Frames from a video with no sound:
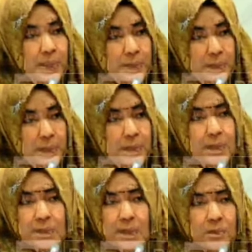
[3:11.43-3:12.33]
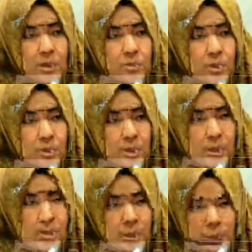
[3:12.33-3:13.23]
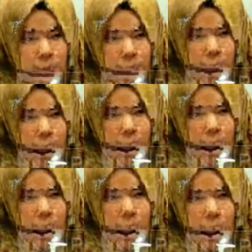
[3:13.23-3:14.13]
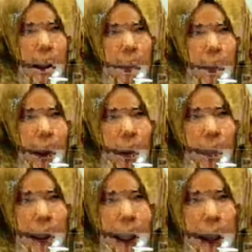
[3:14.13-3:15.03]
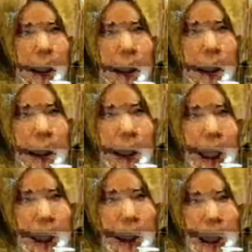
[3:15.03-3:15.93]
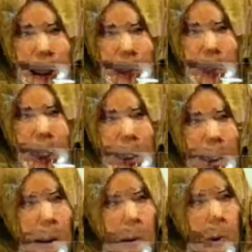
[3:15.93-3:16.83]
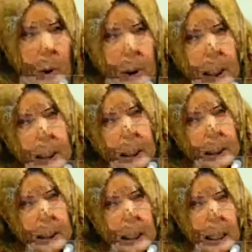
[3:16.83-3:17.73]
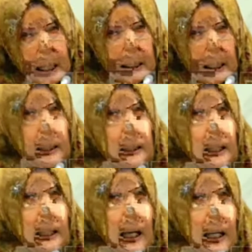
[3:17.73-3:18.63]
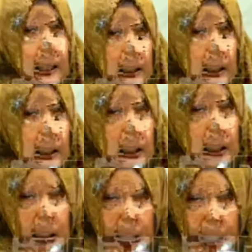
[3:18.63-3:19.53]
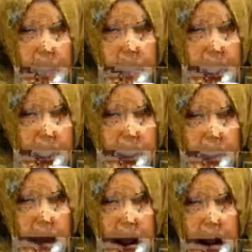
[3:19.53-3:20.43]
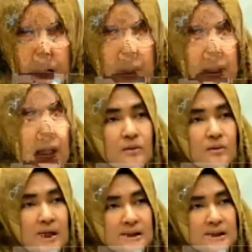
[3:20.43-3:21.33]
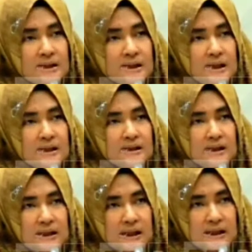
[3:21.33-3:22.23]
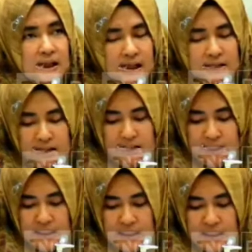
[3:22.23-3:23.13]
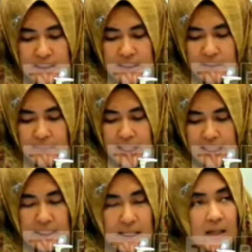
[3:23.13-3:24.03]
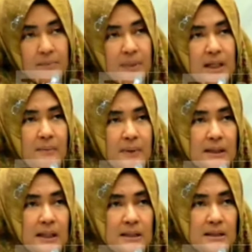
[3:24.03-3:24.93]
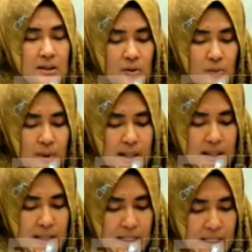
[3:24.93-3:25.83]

LRT. Ini salah satu contoh saja. Ya, kami perlu penjelasan cara jelas dan gamblang asal-usul dari sejarahnya terkait kenapa sebagian besar ruas JTTS ini tidak menghasilkan pendapatan sesuai